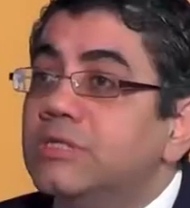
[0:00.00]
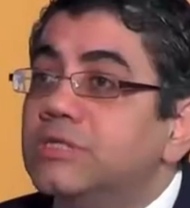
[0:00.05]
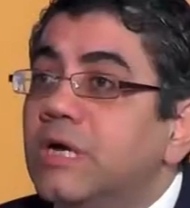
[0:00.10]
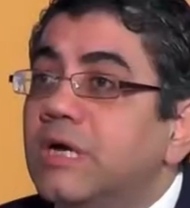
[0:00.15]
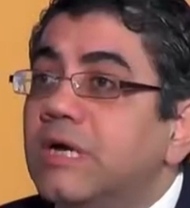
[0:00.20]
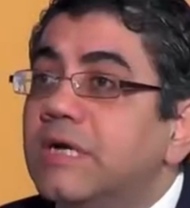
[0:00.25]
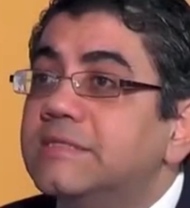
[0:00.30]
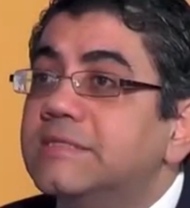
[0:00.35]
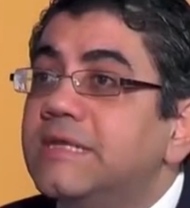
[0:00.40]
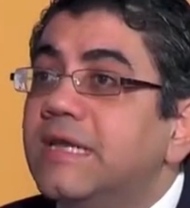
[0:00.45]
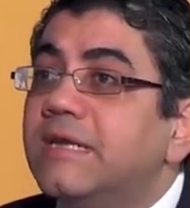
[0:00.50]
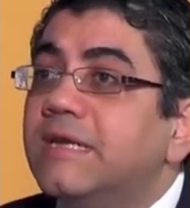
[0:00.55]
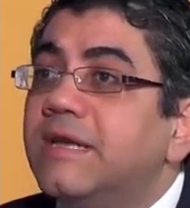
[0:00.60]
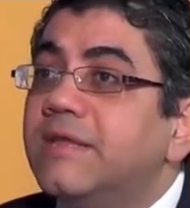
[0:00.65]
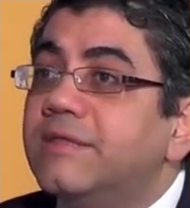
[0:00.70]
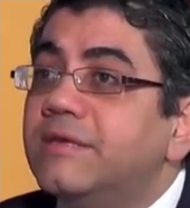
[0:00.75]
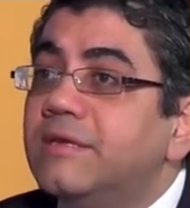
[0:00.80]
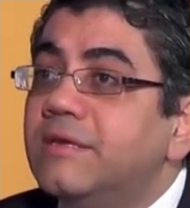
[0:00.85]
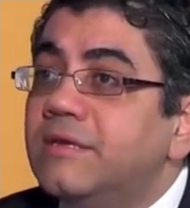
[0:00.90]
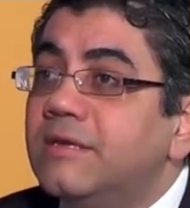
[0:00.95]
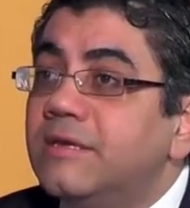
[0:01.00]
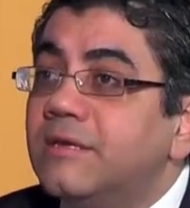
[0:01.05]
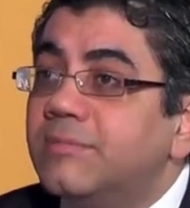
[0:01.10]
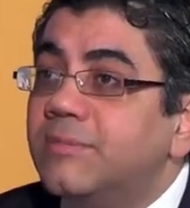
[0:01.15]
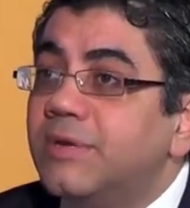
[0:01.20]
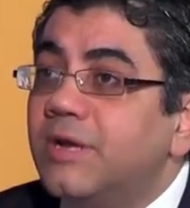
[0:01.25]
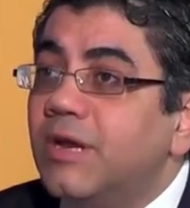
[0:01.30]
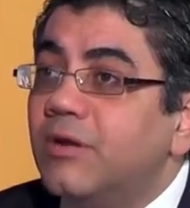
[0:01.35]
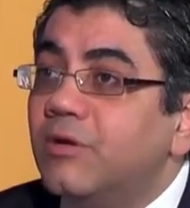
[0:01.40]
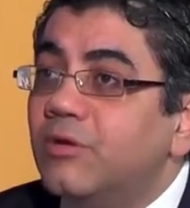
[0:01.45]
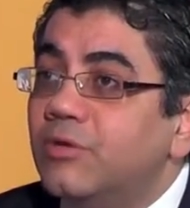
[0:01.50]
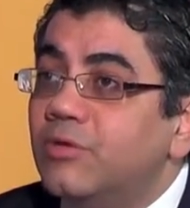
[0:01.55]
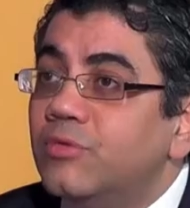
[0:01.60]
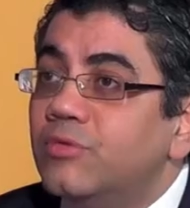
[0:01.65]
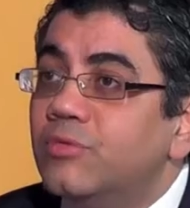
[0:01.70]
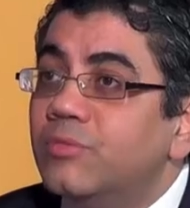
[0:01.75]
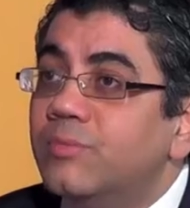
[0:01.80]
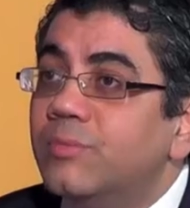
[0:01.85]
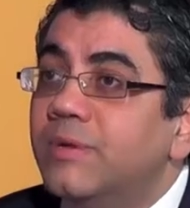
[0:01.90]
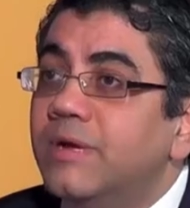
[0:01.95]
نشخص الكثير من
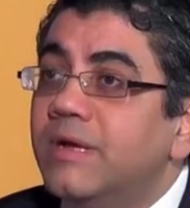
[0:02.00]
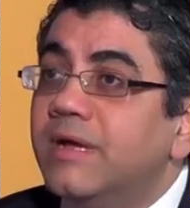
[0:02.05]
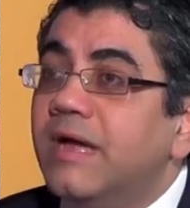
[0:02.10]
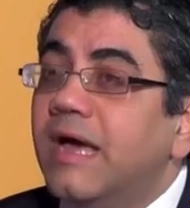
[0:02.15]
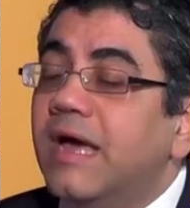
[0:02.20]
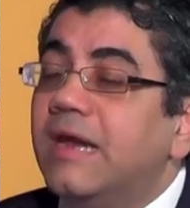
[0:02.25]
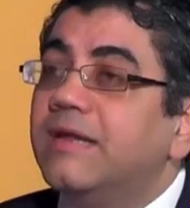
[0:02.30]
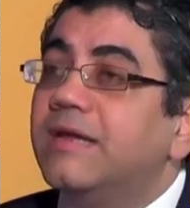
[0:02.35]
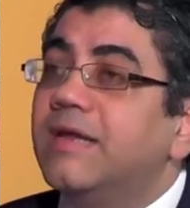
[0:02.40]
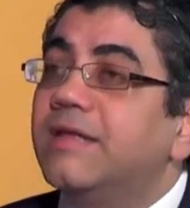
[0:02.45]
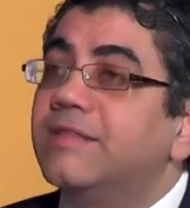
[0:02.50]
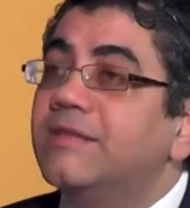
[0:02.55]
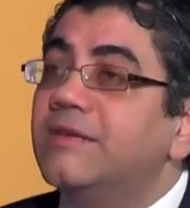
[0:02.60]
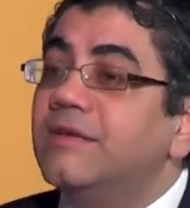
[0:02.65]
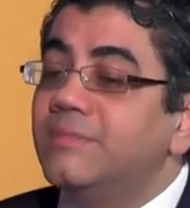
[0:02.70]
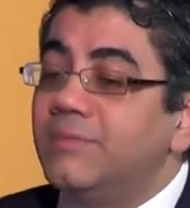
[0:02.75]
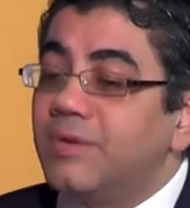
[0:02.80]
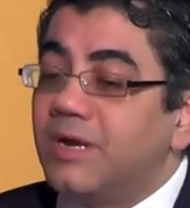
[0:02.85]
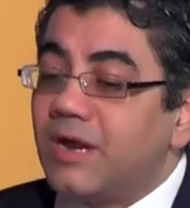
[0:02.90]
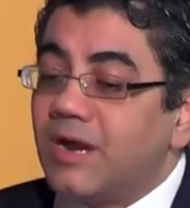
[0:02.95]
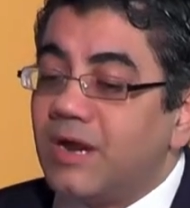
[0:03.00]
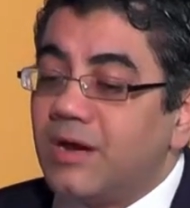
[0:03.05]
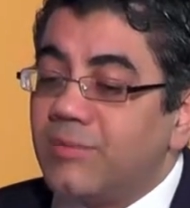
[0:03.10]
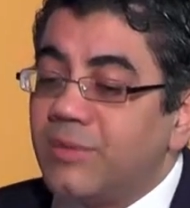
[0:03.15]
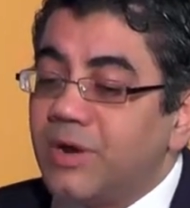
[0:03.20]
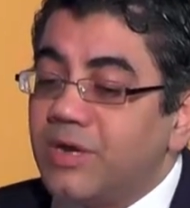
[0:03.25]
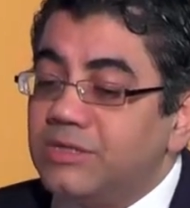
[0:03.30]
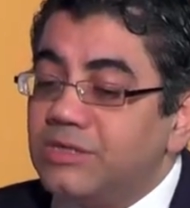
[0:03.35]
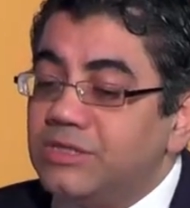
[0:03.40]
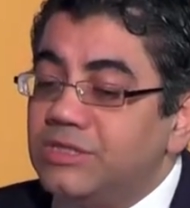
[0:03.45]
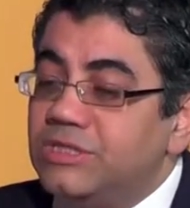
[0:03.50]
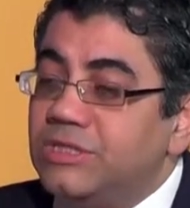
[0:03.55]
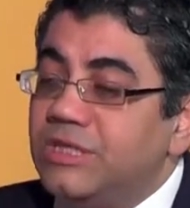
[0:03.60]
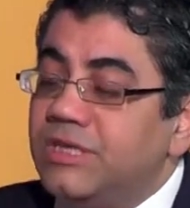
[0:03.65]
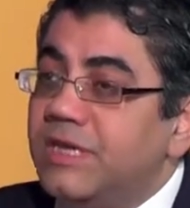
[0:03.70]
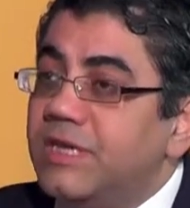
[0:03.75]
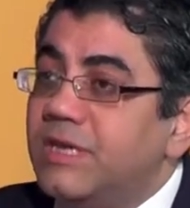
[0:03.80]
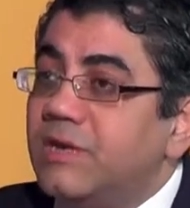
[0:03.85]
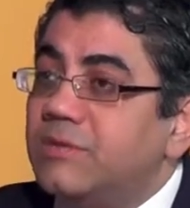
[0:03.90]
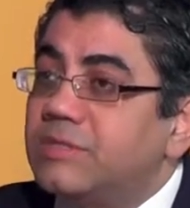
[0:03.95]
العيوب الكثير من الامراض
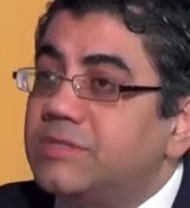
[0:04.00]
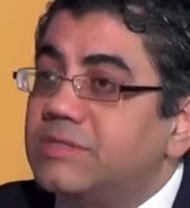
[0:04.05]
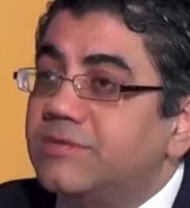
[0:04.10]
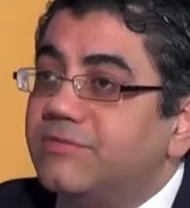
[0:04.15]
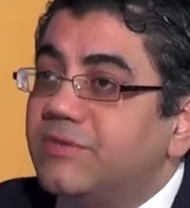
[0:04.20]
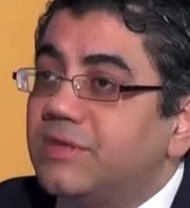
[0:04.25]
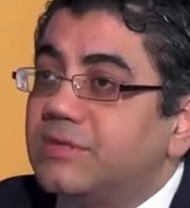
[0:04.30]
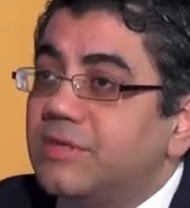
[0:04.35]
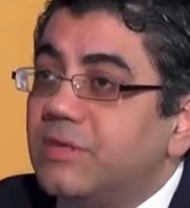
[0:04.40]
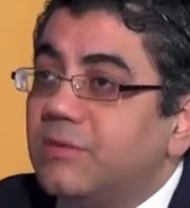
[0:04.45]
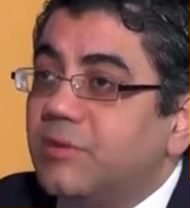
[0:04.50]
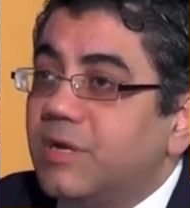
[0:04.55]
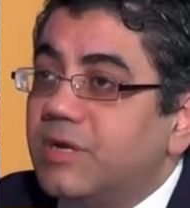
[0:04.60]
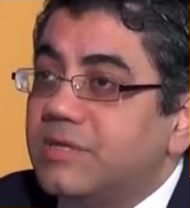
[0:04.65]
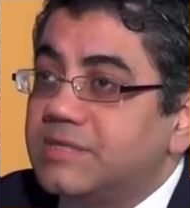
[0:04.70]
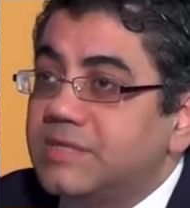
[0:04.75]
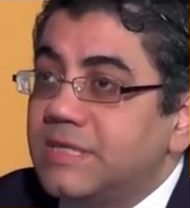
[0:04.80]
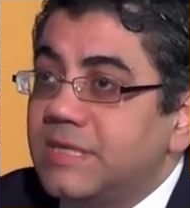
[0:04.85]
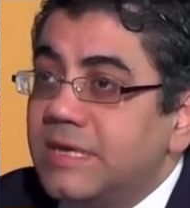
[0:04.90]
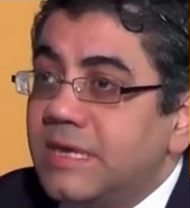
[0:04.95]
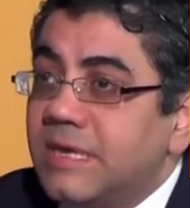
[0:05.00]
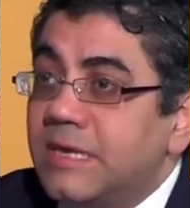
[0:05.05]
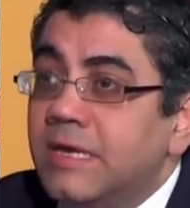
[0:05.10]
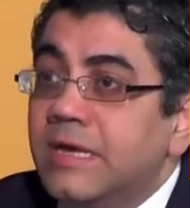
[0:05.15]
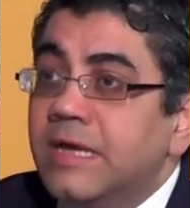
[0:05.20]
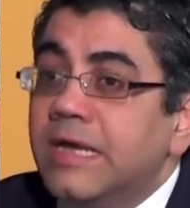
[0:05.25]
الجينيه والصفات الوراثيه